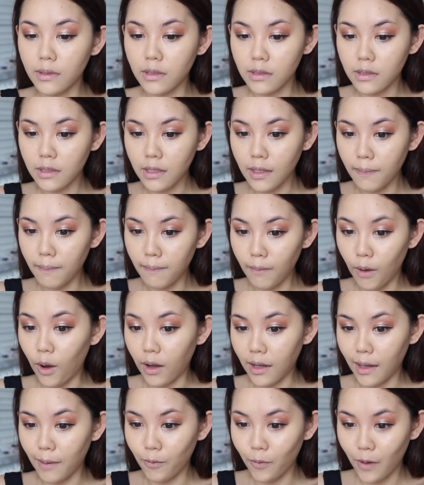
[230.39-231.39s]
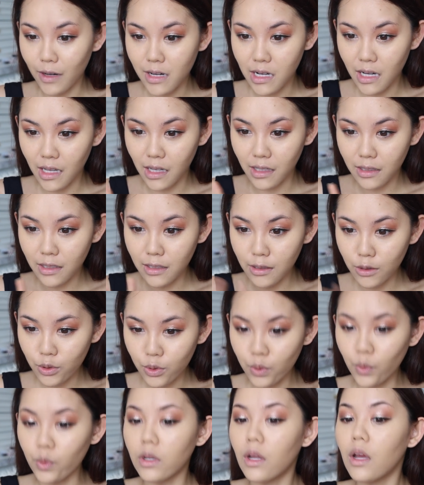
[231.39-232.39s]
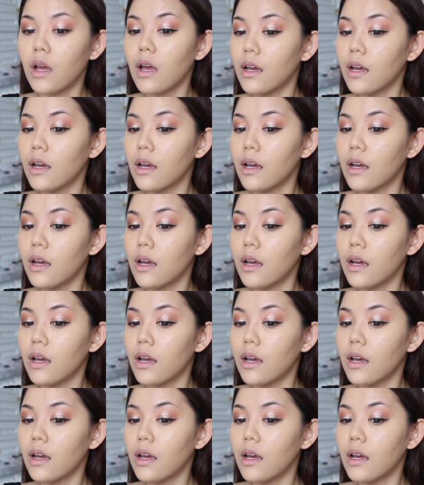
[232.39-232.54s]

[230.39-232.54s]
พื้นที่เหมาะกับวันนี้ที่สุด